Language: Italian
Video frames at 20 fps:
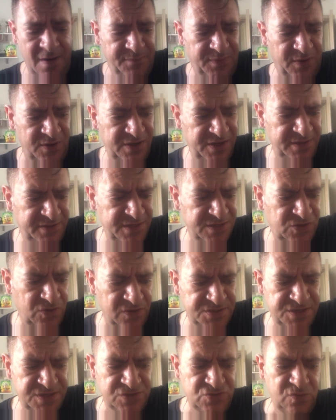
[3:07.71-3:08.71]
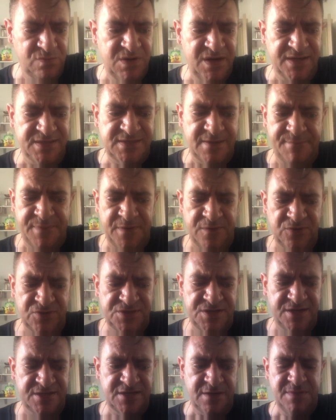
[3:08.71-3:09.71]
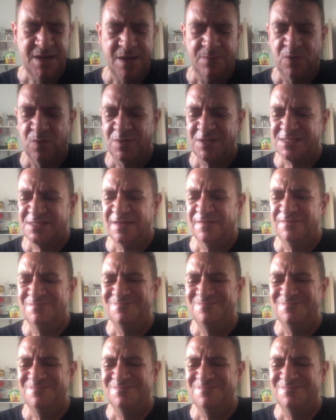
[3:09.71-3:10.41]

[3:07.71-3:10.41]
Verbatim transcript: poi il discorso esuberi è sempre lo stesso abbiamo queste